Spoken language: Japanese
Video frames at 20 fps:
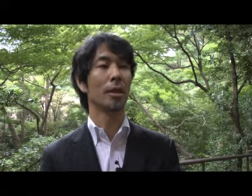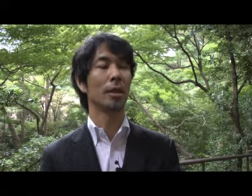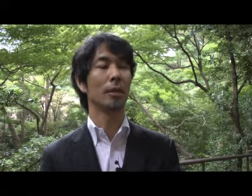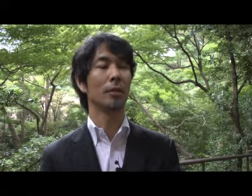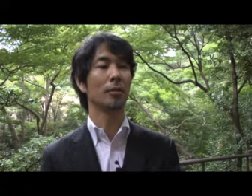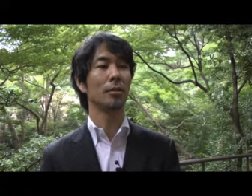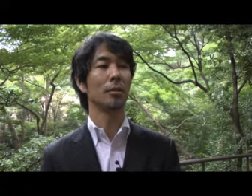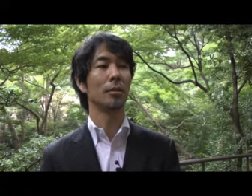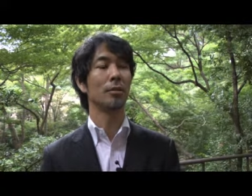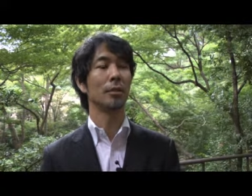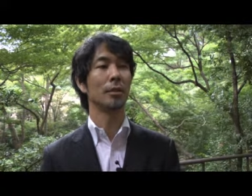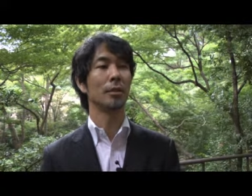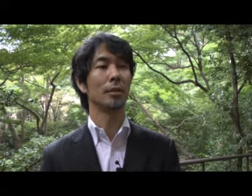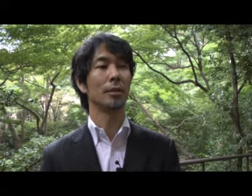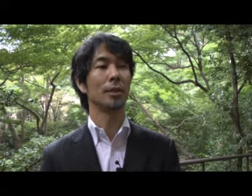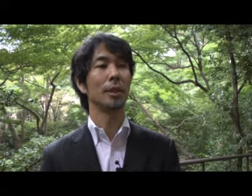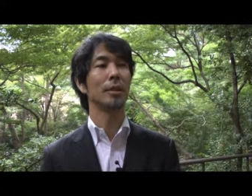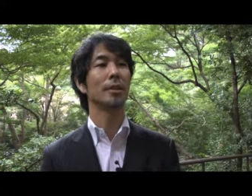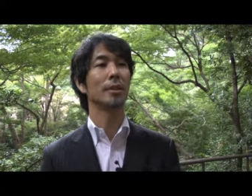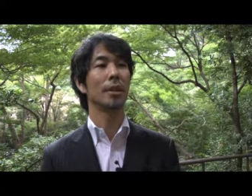え一つ
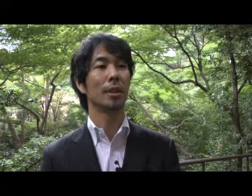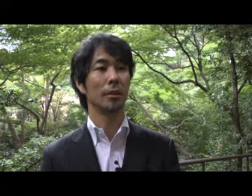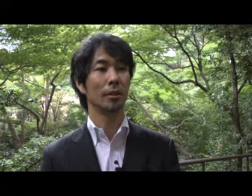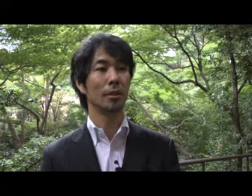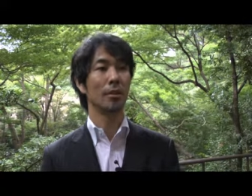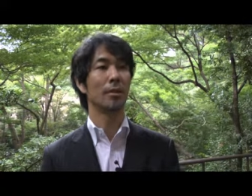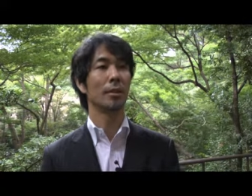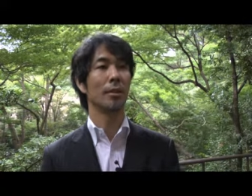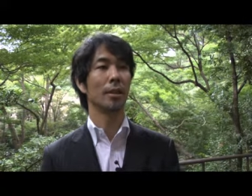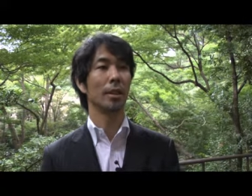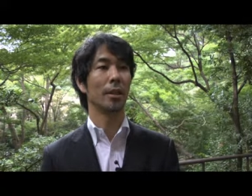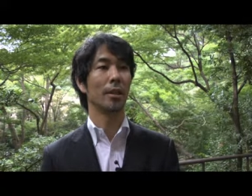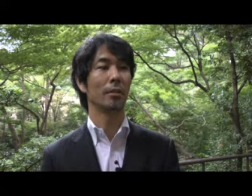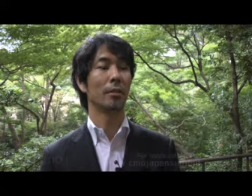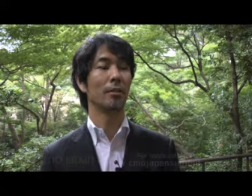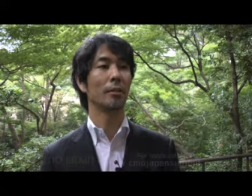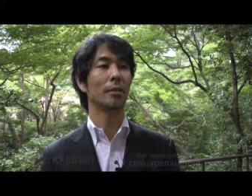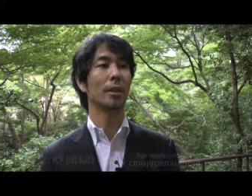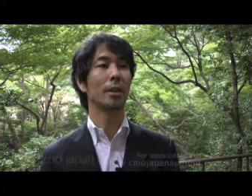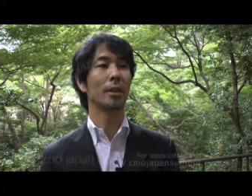前者の、え
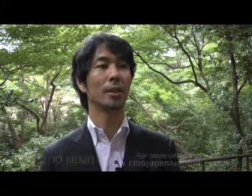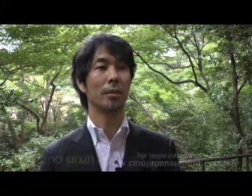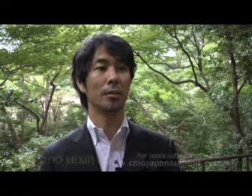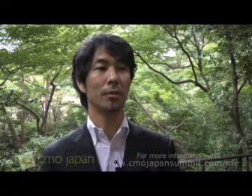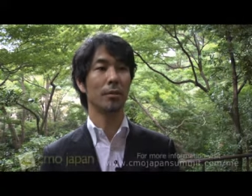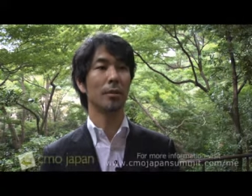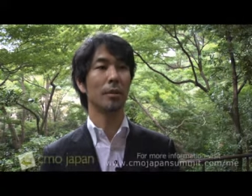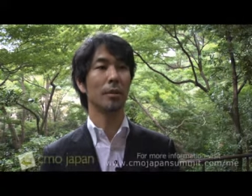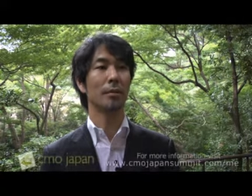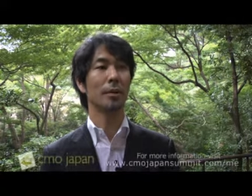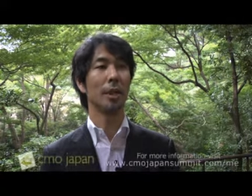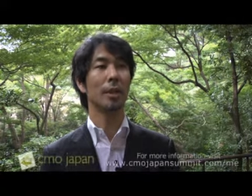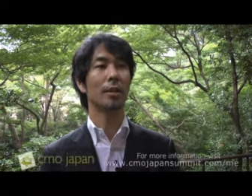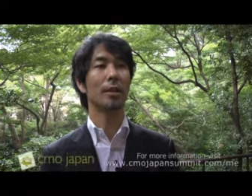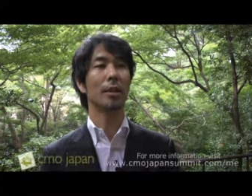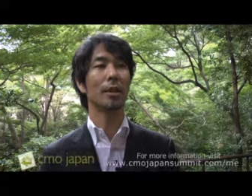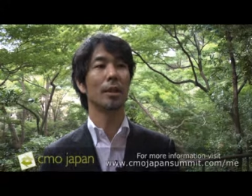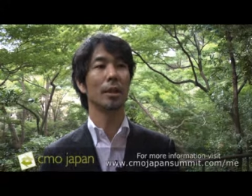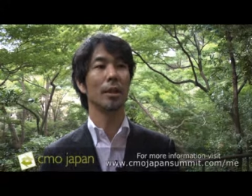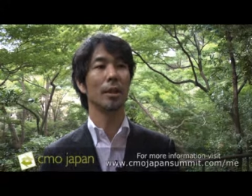ウェブサイトっていう
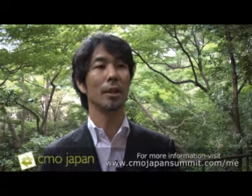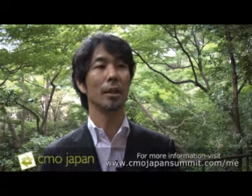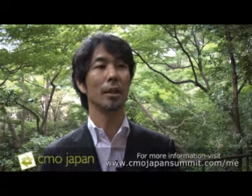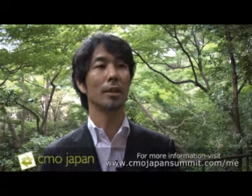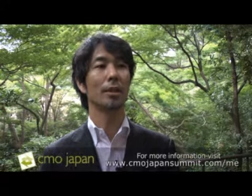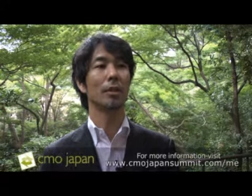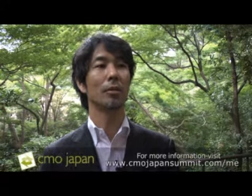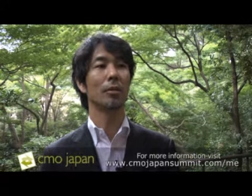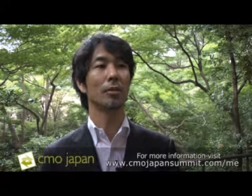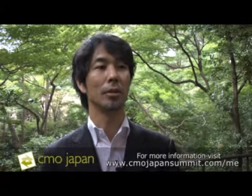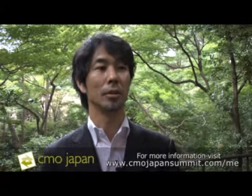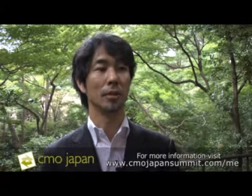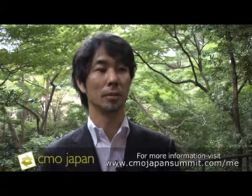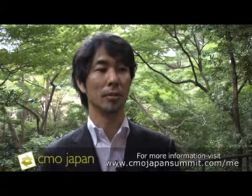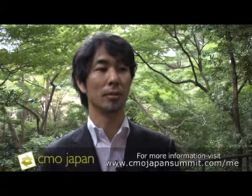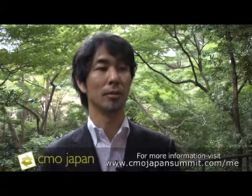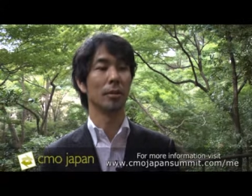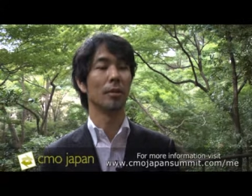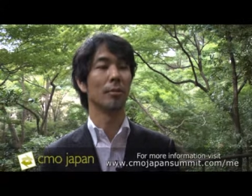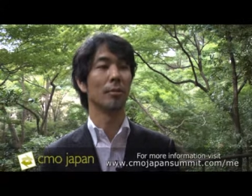単体で考えた時
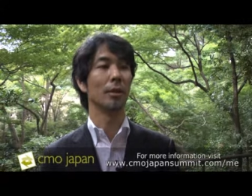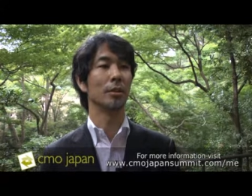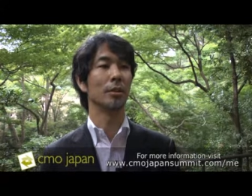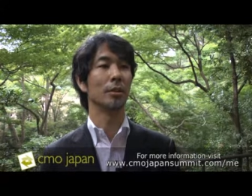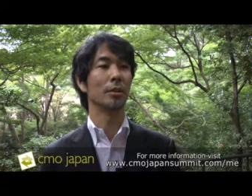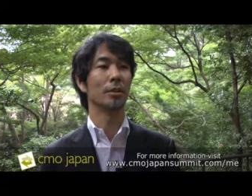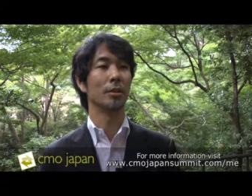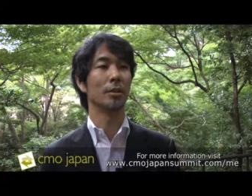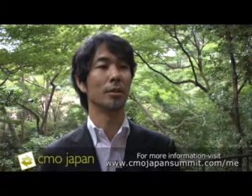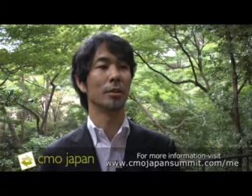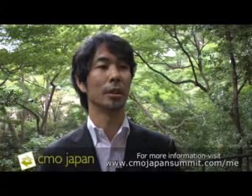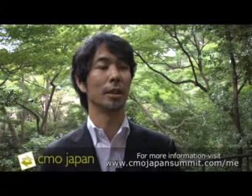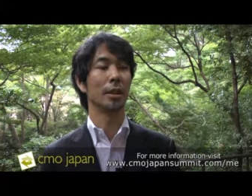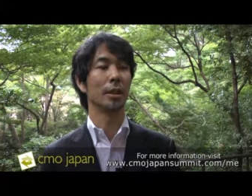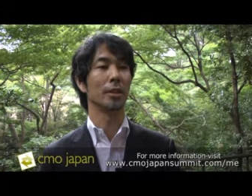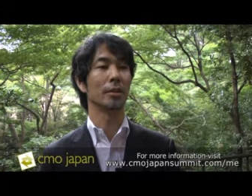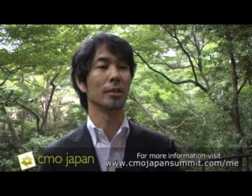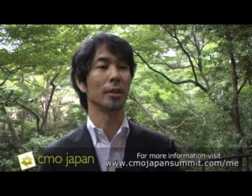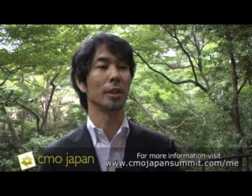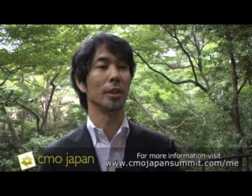の、まツール、
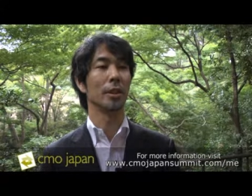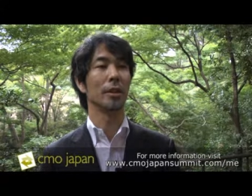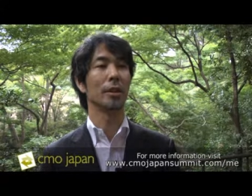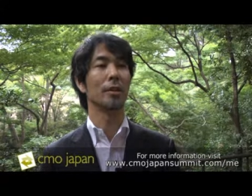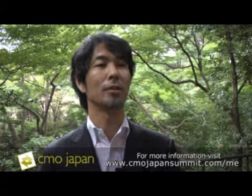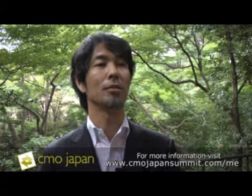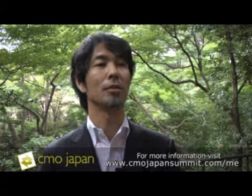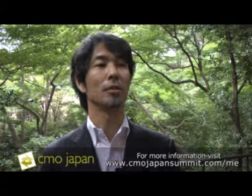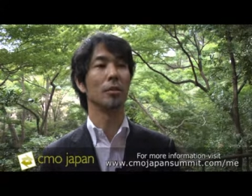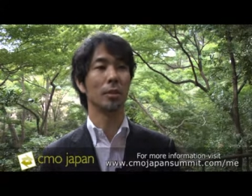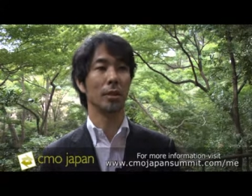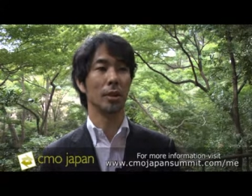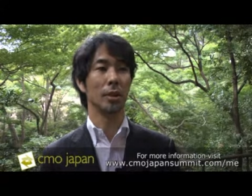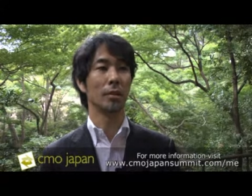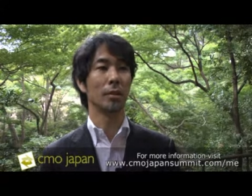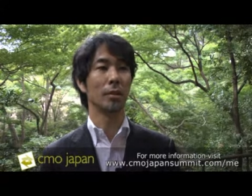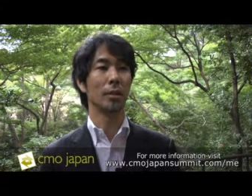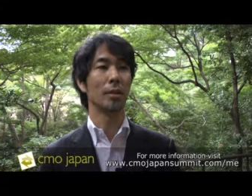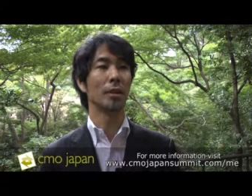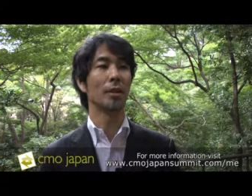えそれからテクノロジー
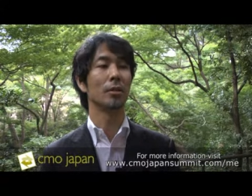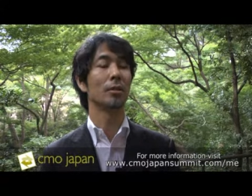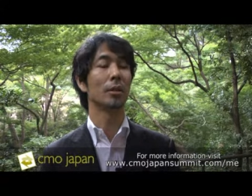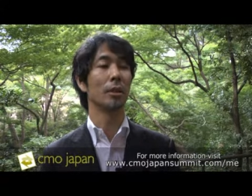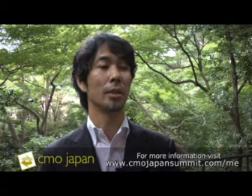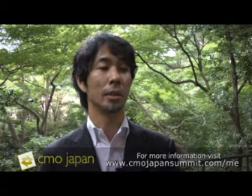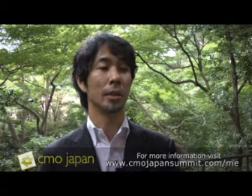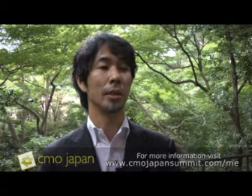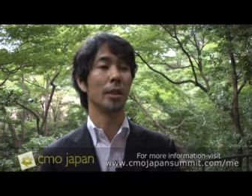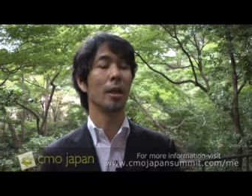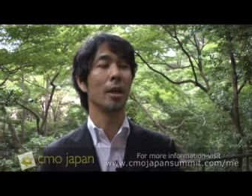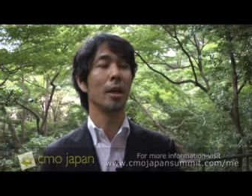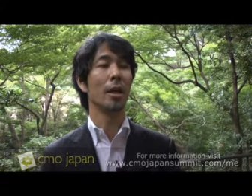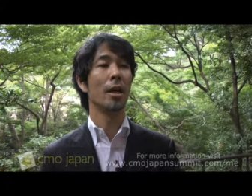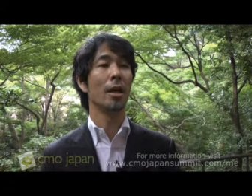といった時に